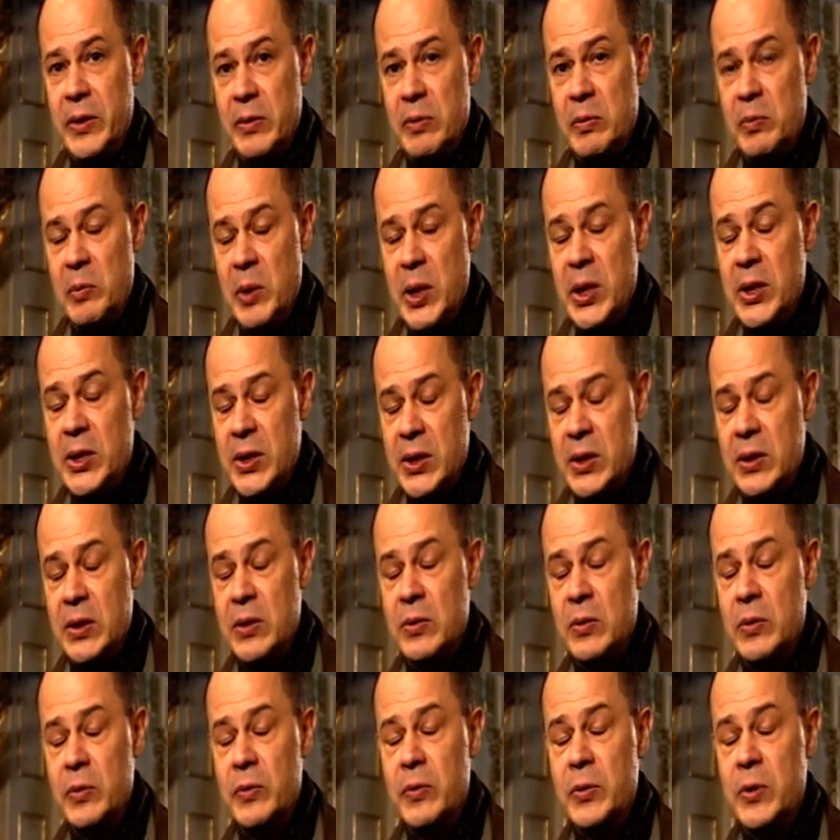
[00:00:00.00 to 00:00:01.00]
w
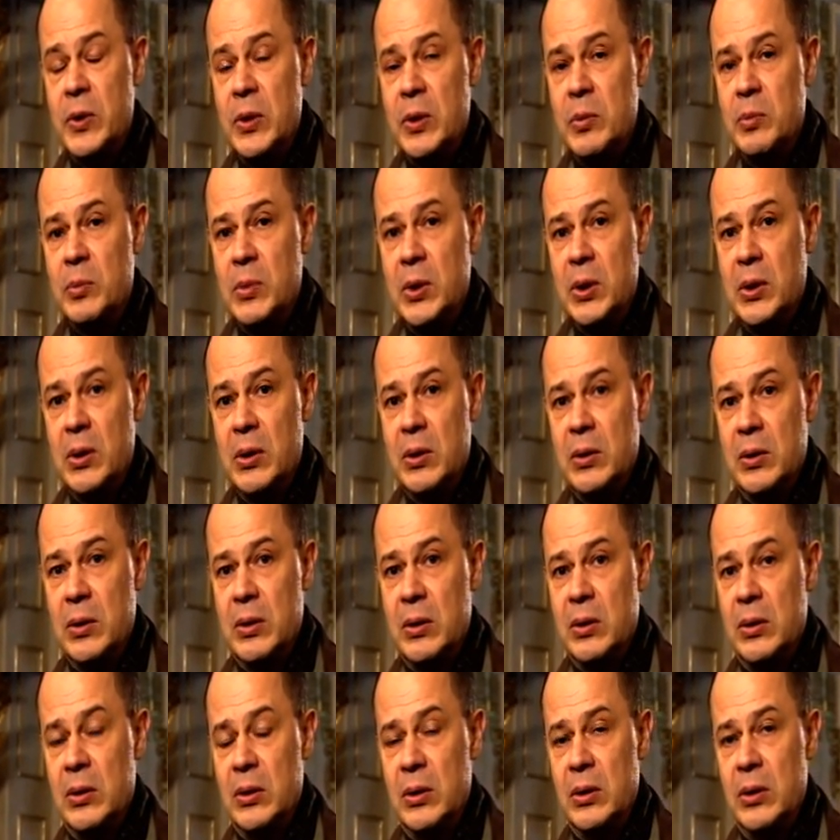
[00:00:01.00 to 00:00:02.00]
miejscu, w którym
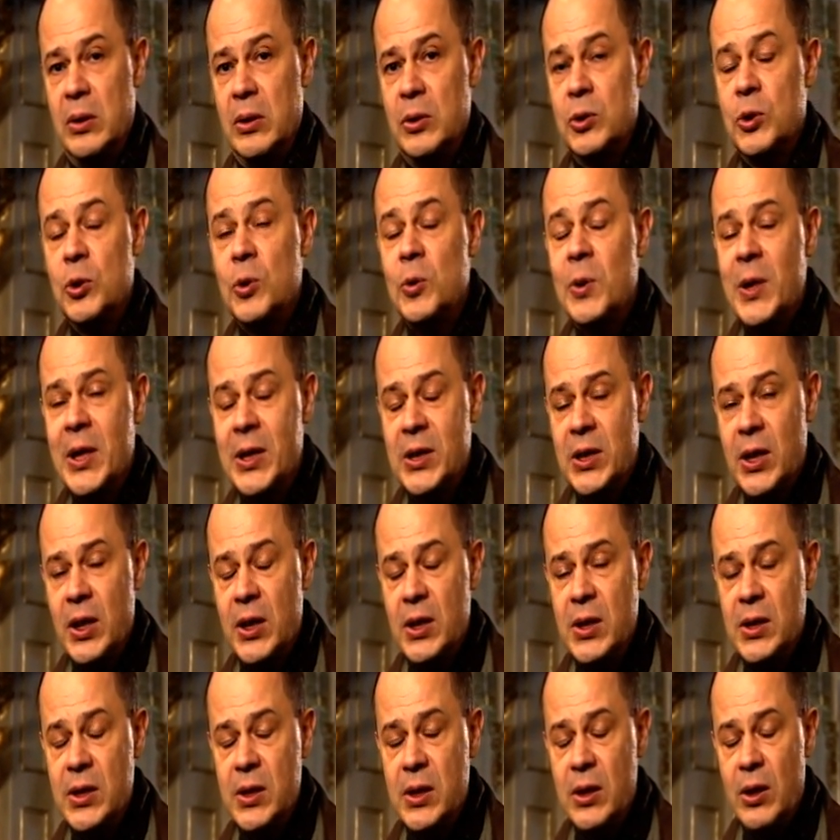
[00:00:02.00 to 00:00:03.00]
no, czuje się
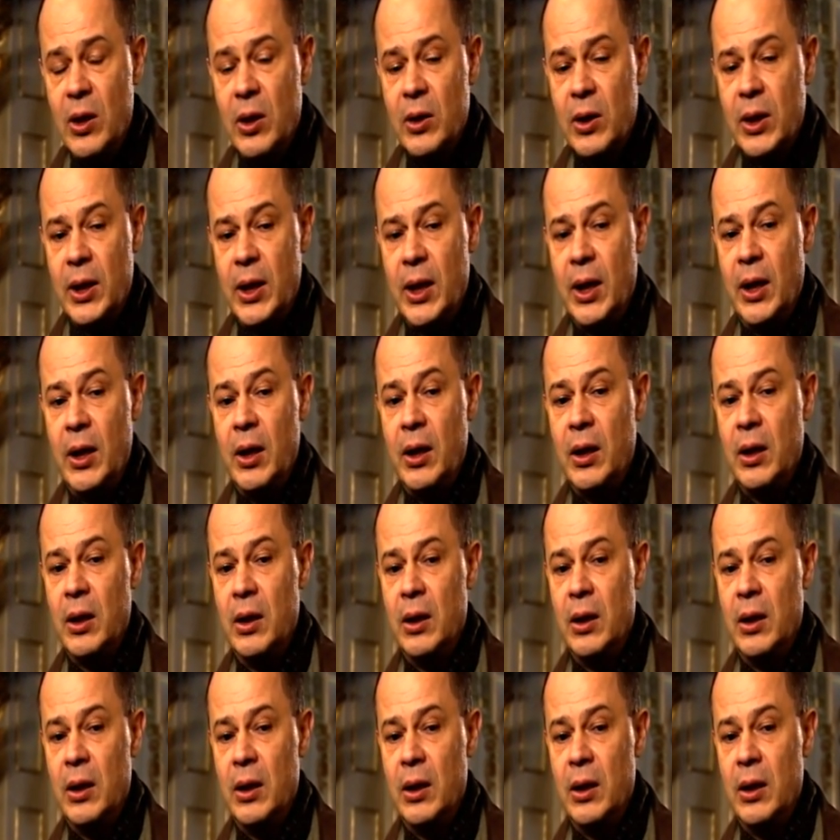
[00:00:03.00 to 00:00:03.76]
historię,